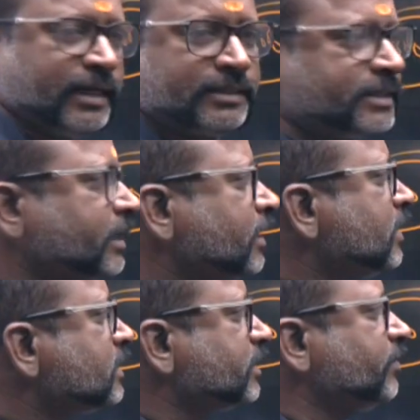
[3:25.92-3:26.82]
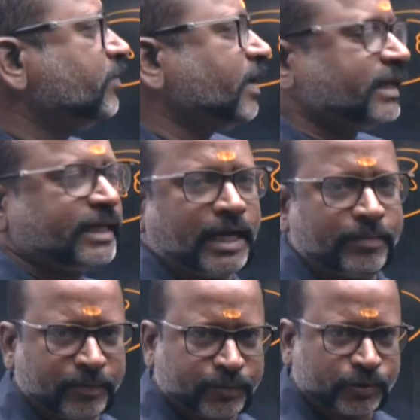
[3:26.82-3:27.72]
అండ్ ఈసీ సివిల్ వాళ్ళకి
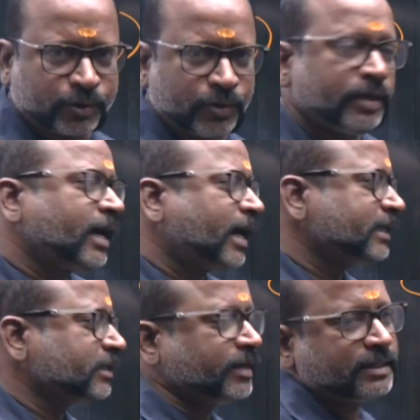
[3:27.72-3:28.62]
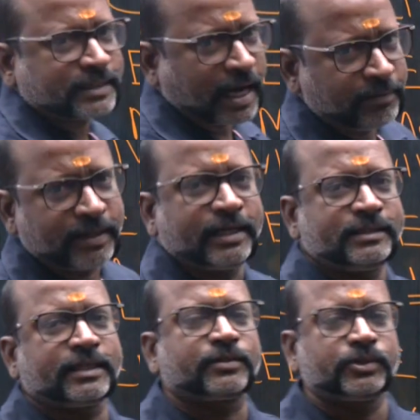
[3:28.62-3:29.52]
యాభై పోస్టులు అయితే మన సాయి మీద
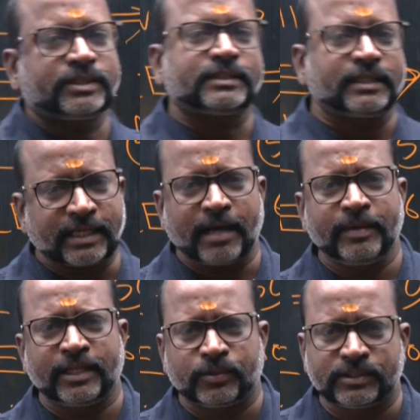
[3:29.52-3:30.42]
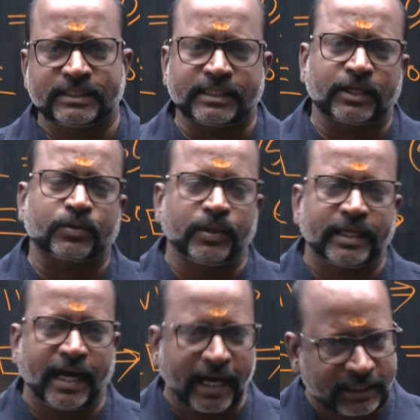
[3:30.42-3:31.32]
ఈసెట్ కోచింగ్ సెంటర్ సాయి మీద కోచింగ్ సెంటర్ కోటి
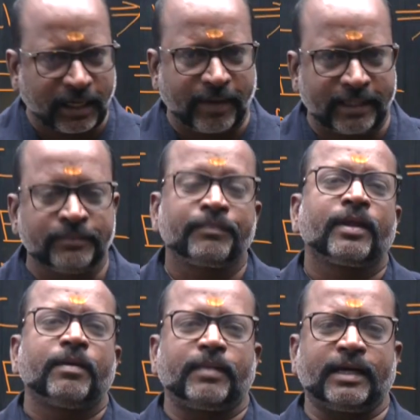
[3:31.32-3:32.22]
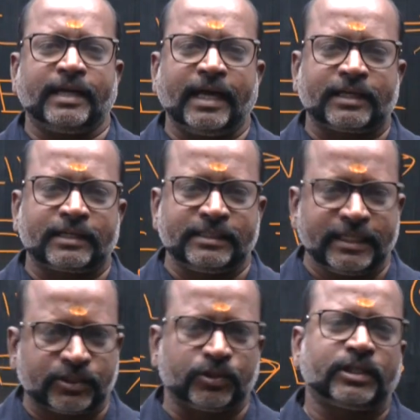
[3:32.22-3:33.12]
హైదరాబాద్ మన డైరెక్టర్
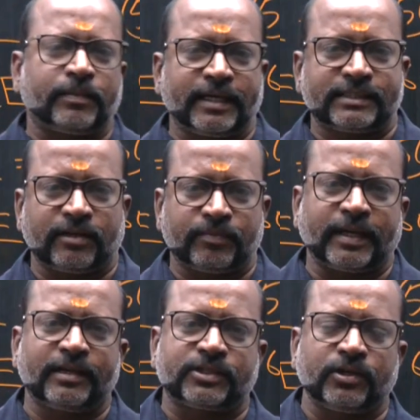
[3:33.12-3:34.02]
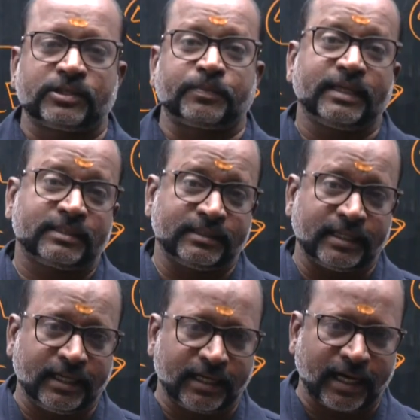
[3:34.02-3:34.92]
జేసి రుద్రపాటి సార్ పరీక్షల్లో స్పేస్
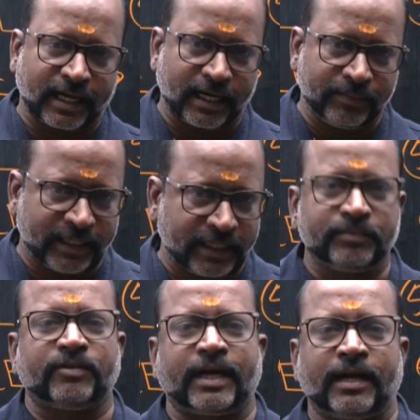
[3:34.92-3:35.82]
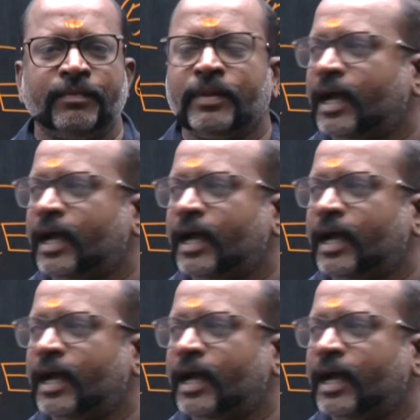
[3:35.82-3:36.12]
ఇంజనీరింగ్ అకాడమీ టీం ద్వారా